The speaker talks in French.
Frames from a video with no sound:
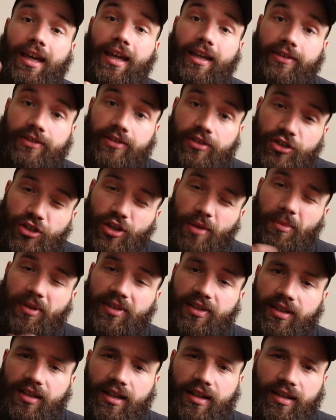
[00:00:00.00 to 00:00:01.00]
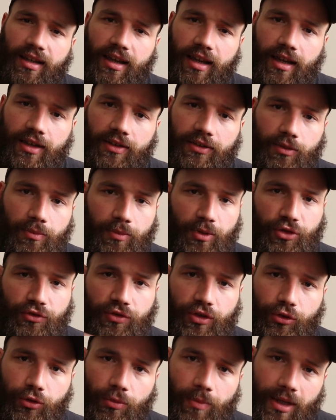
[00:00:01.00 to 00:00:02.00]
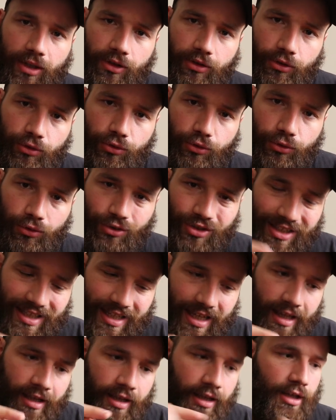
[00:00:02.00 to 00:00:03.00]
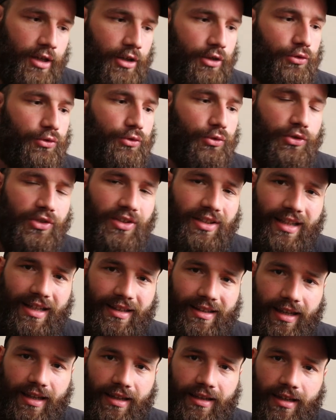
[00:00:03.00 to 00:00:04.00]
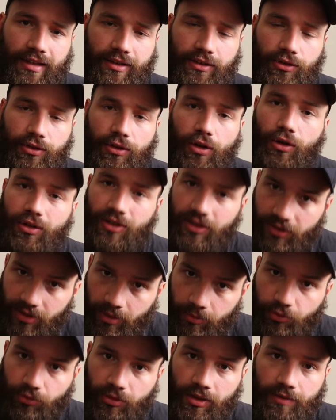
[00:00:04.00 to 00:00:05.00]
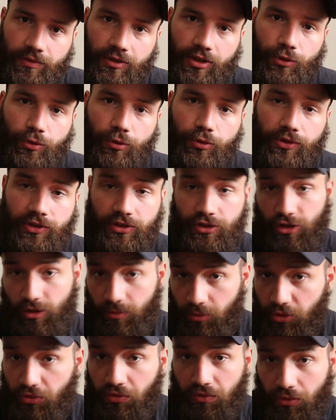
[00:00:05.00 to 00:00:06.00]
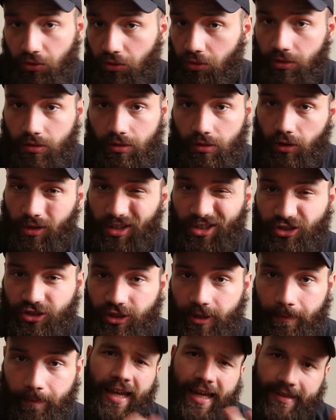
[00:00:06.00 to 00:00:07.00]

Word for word: Et si jamais ça t'intéresse, ben, je vais te mettre le lien du site internet en description de la vidéo si jamais tu veux euh, en acheter.